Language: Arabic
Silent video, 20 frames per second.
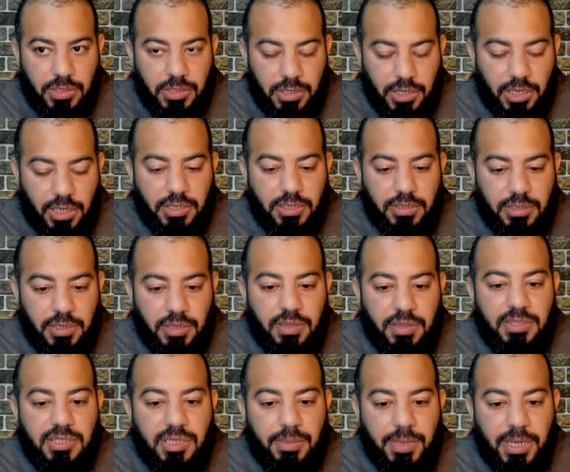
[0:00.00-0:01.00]
جيد إذا
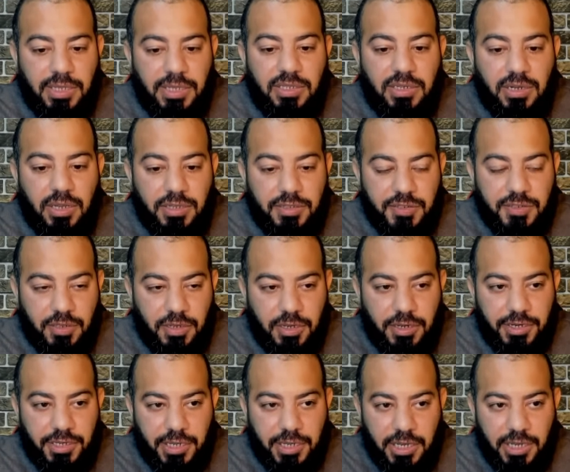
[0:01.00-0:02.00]
اتبعت
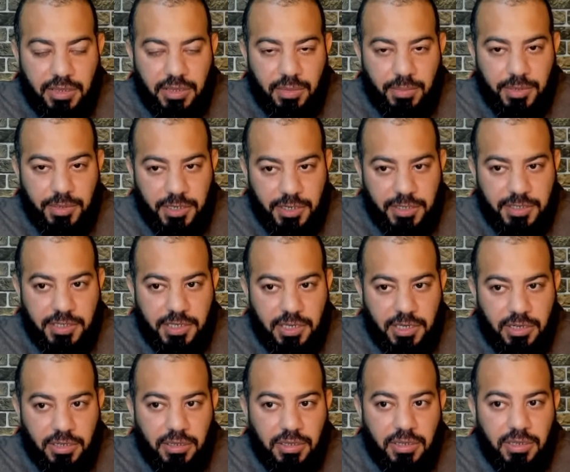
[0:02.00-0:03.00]
الأنصاري هذا
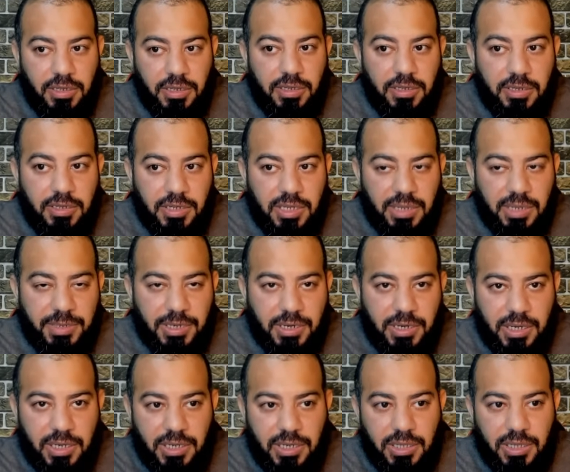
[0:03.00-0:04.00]
بإحسان كما
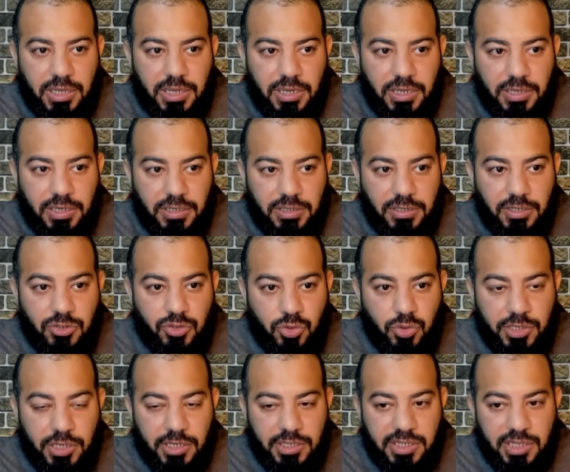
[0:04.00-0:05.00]
قال الله يجوز
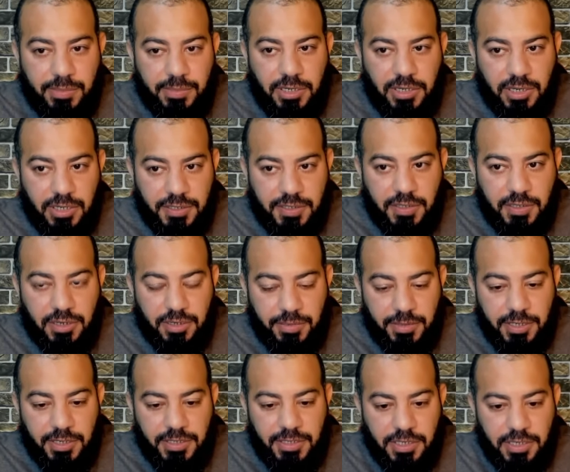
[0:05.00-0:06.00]
أتبع الأنصاري
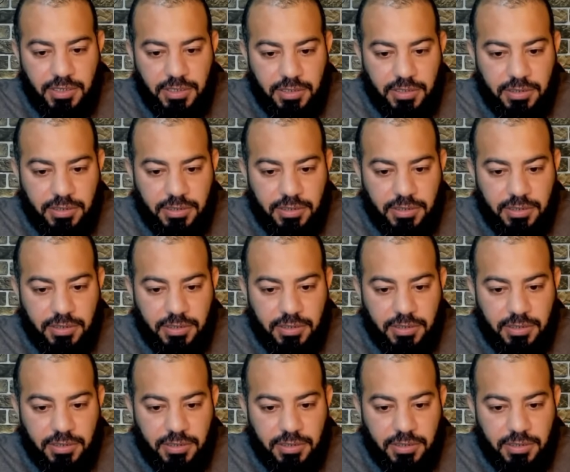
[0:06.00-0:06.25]
بإحسان